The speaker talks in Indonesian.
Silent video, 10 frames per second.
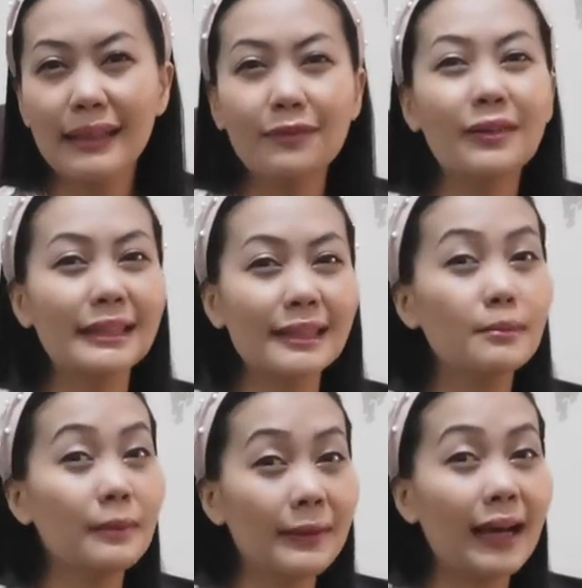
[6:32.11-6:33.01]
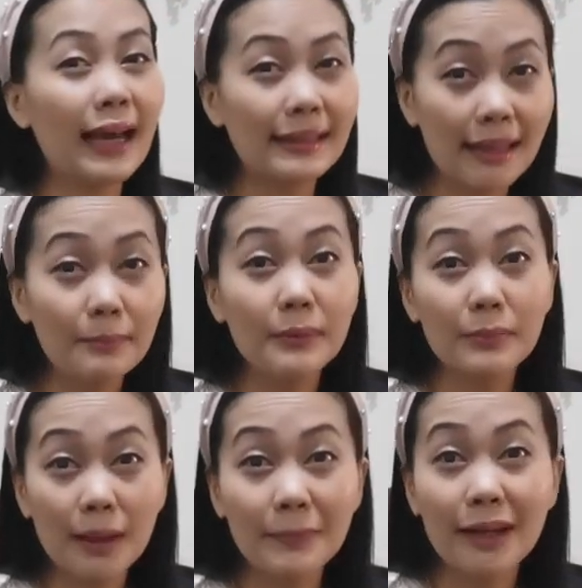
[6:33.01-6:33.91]
ada varises memang ada
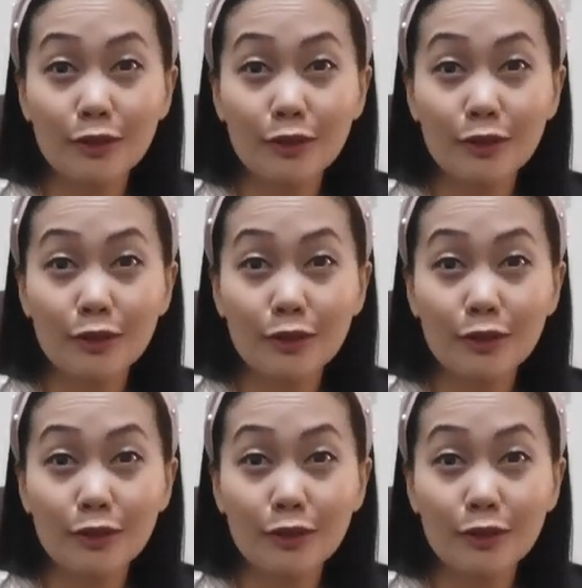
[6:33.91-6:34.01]
beberapa